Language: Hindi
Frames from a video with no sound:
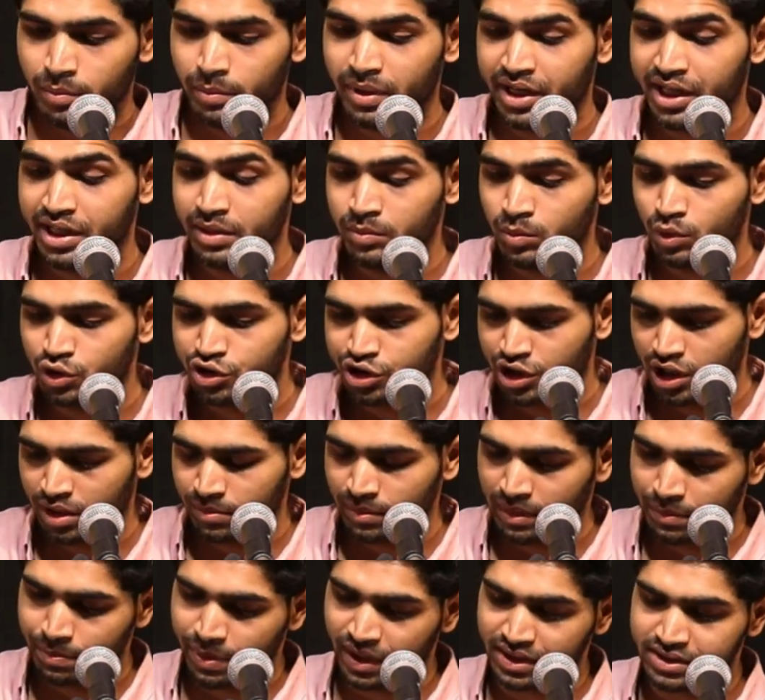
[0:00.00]
बड़ी मुश्किल
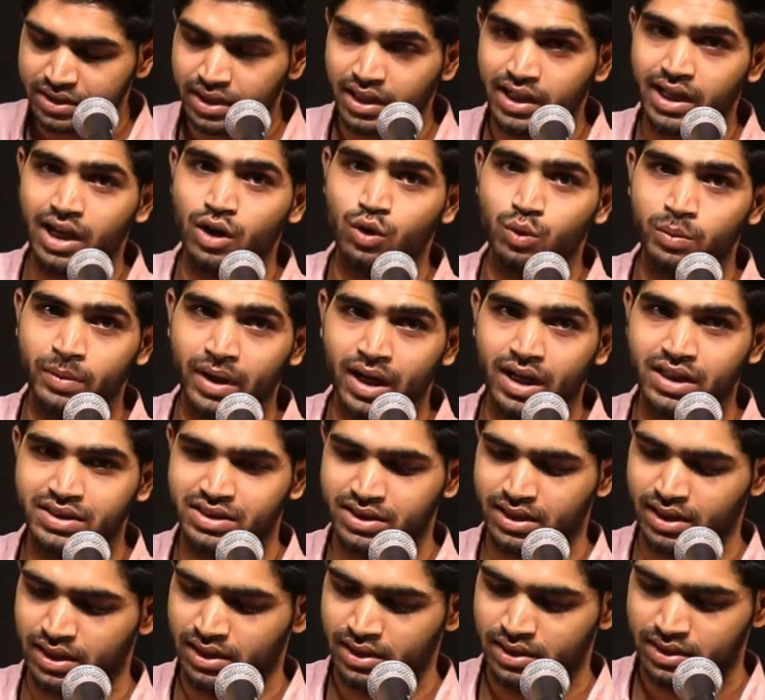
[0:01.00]
में फंस गया हूँ मैं
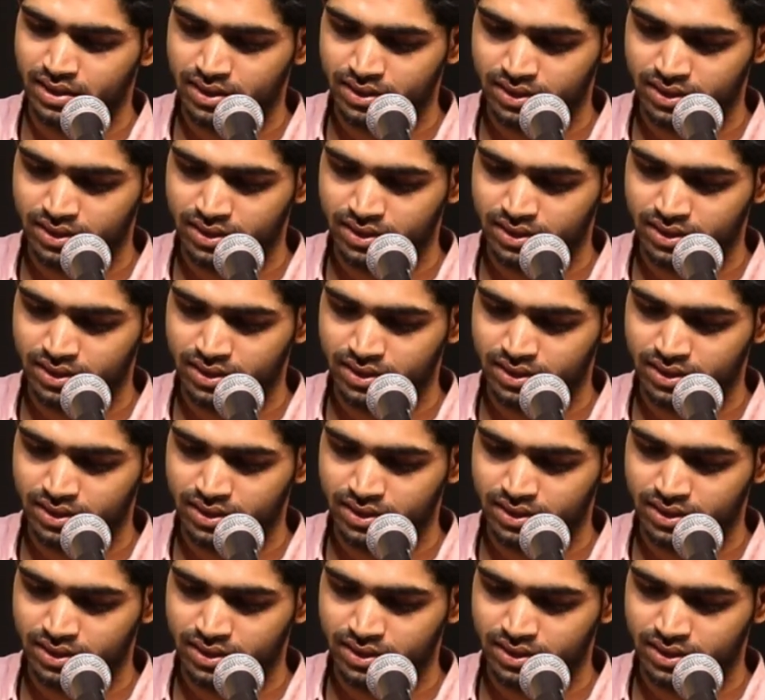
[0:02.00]
आजकल